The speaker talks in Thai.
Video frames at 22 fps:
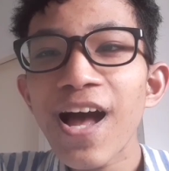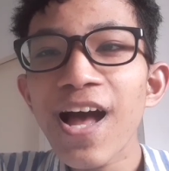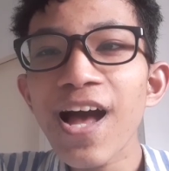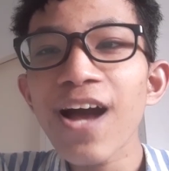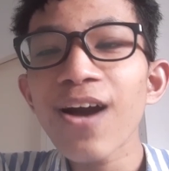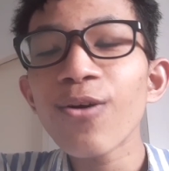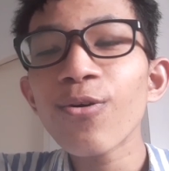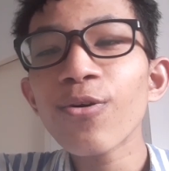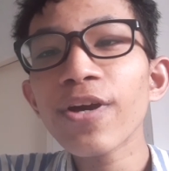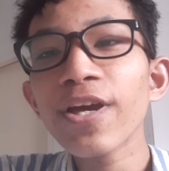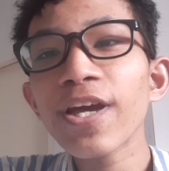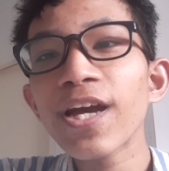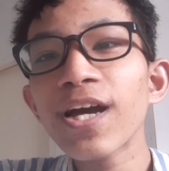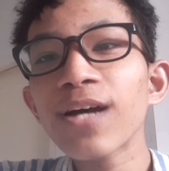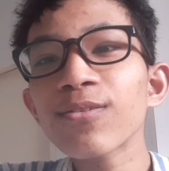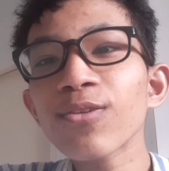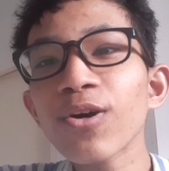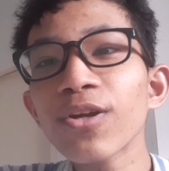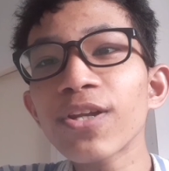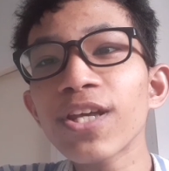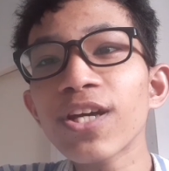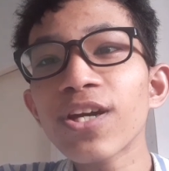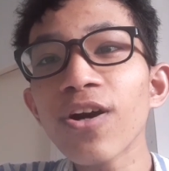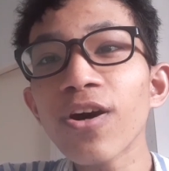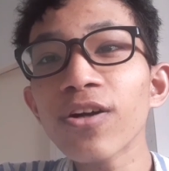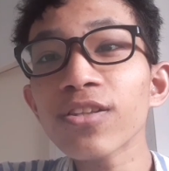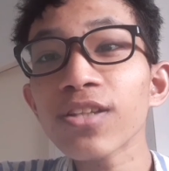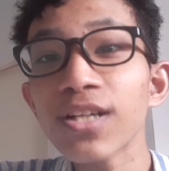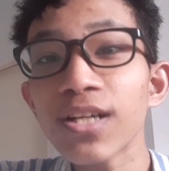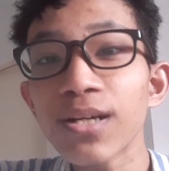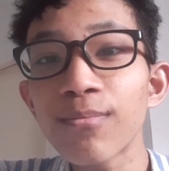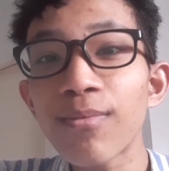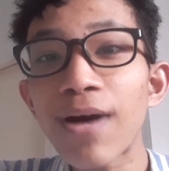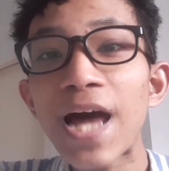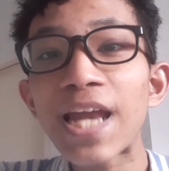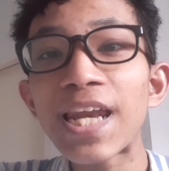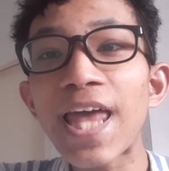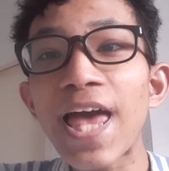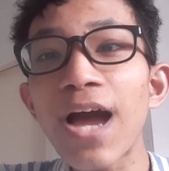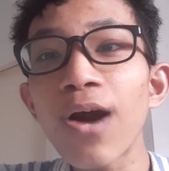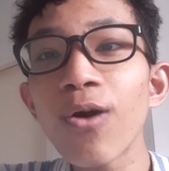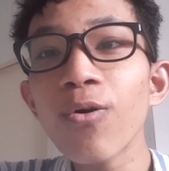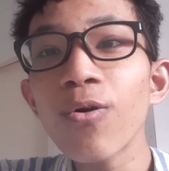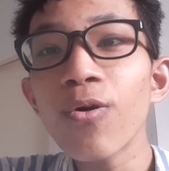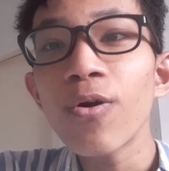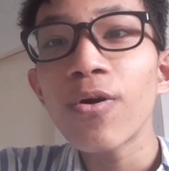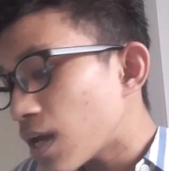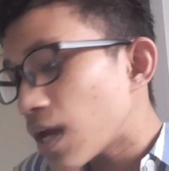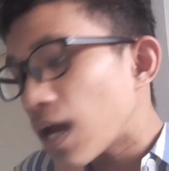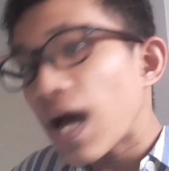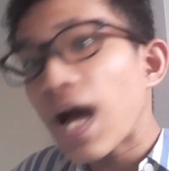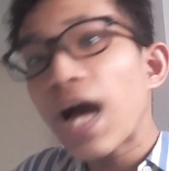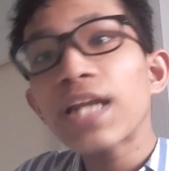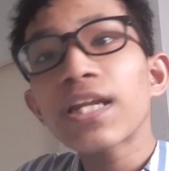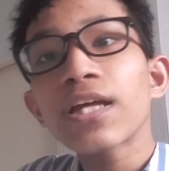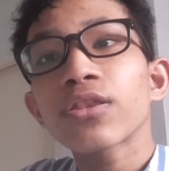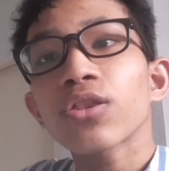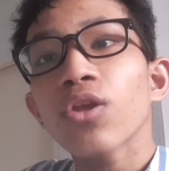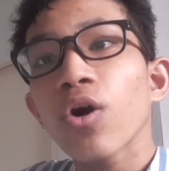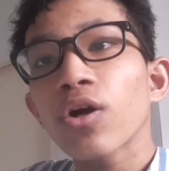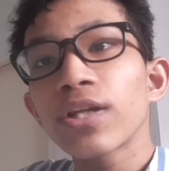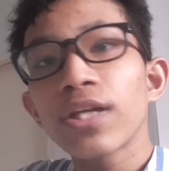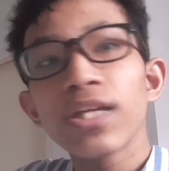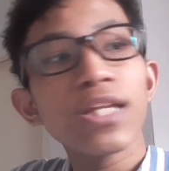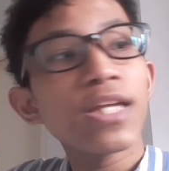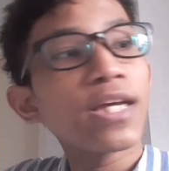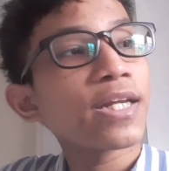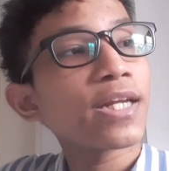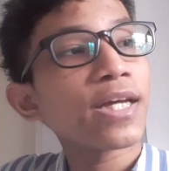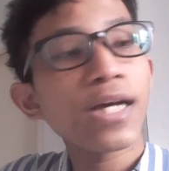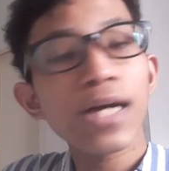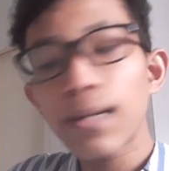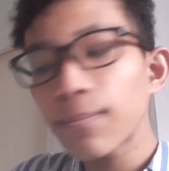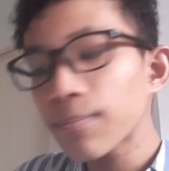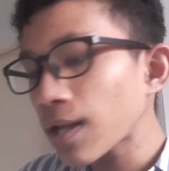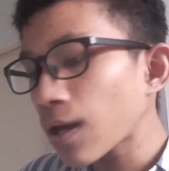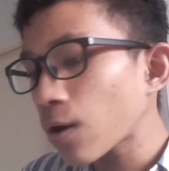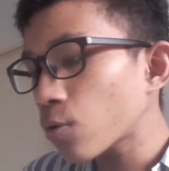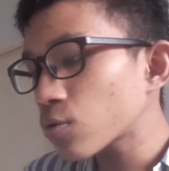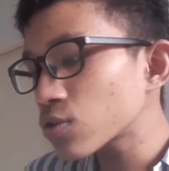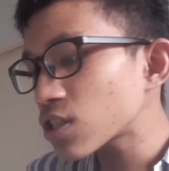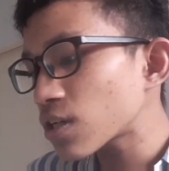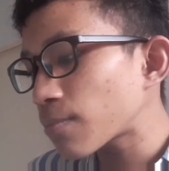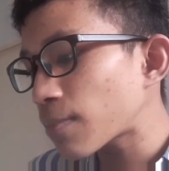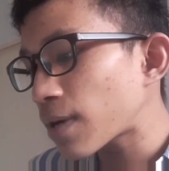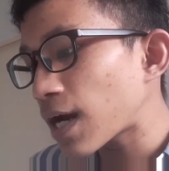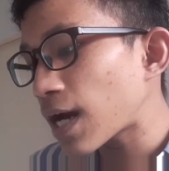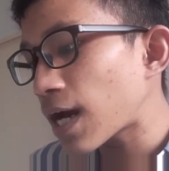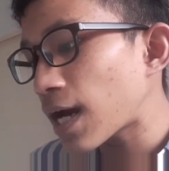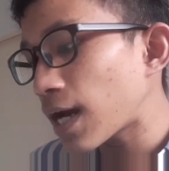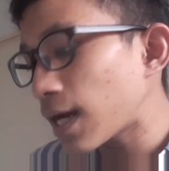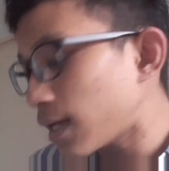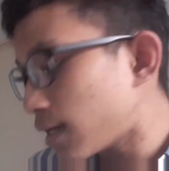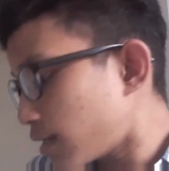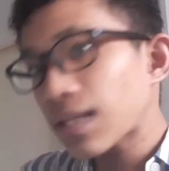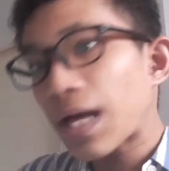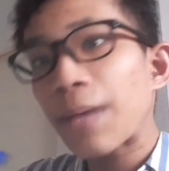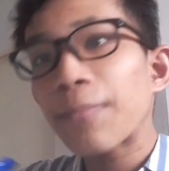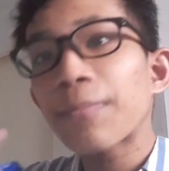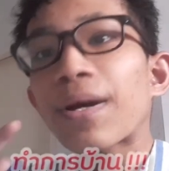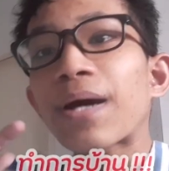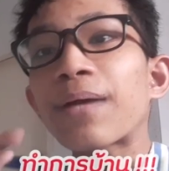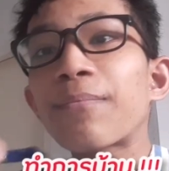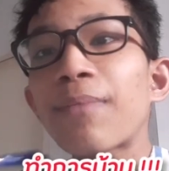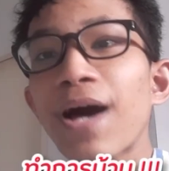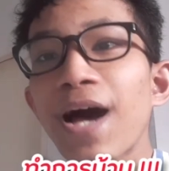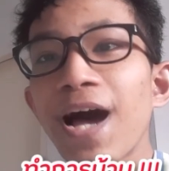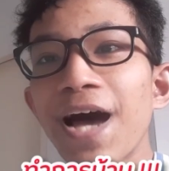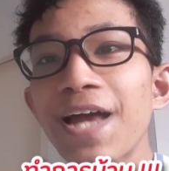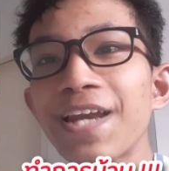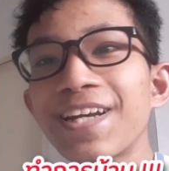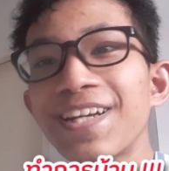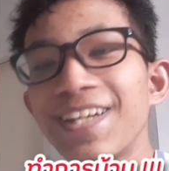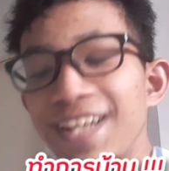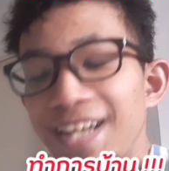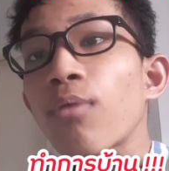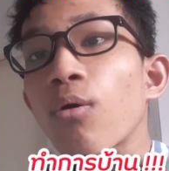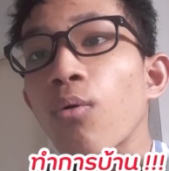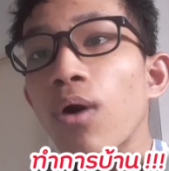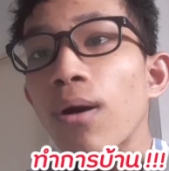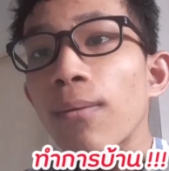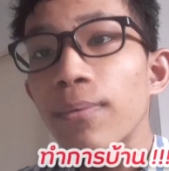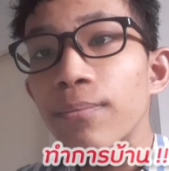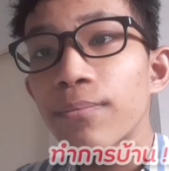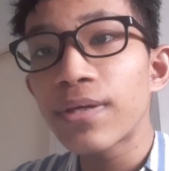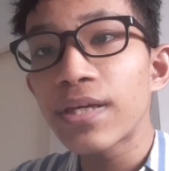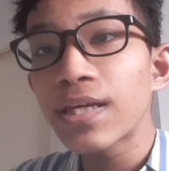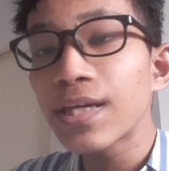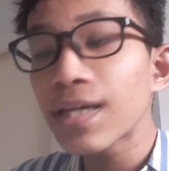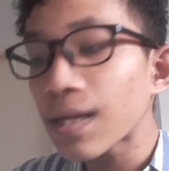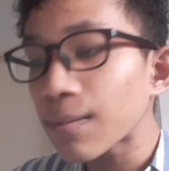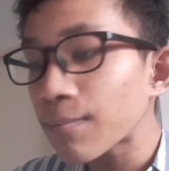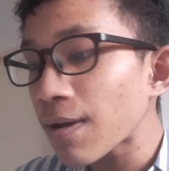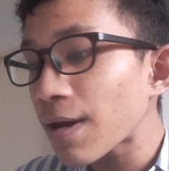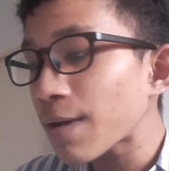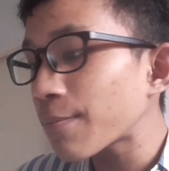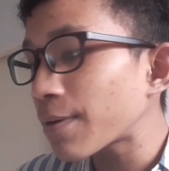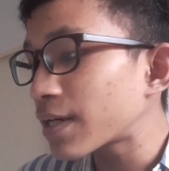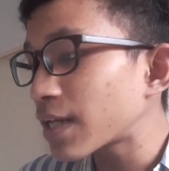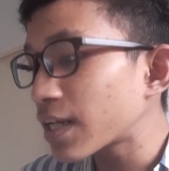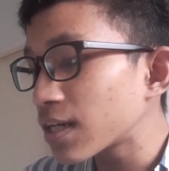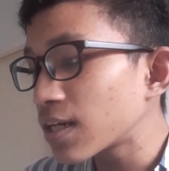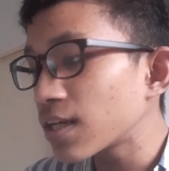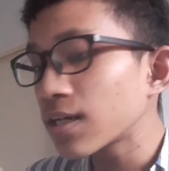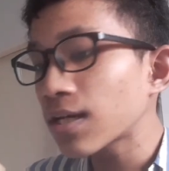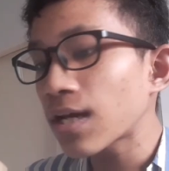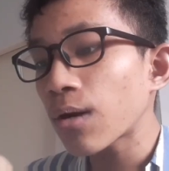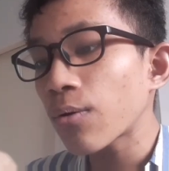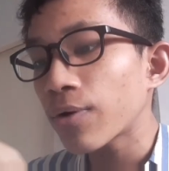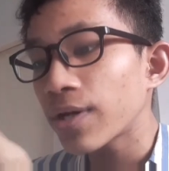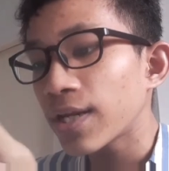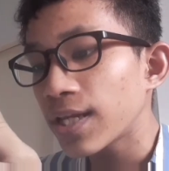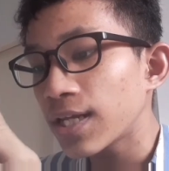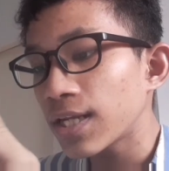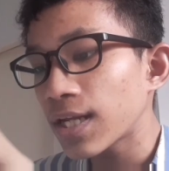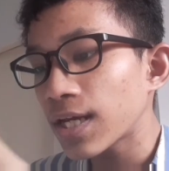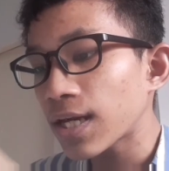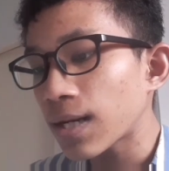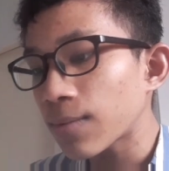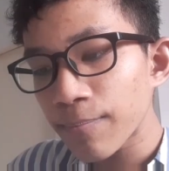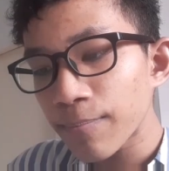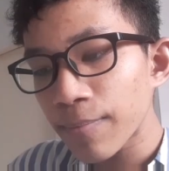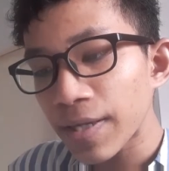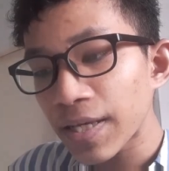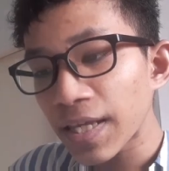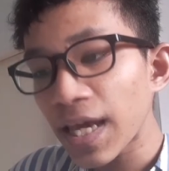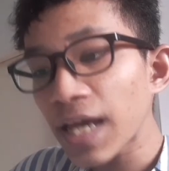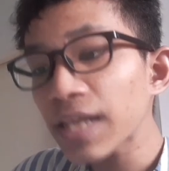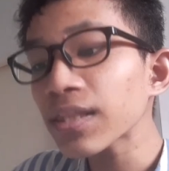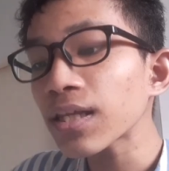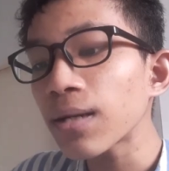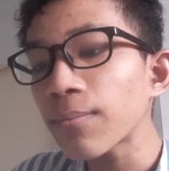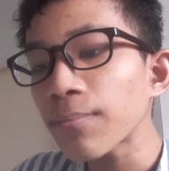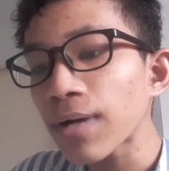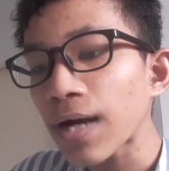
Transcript: อ่ะ โอเคครับ ตอนนี้ก็ถึงบ้านแล้วอันในตอนนี้เนี่ยนะครับเราจะมาทำกันบ้างเพราะว่ามันมีกันบ้างมานิดนึงนะวันนี้นะครับเป็นแค่เติม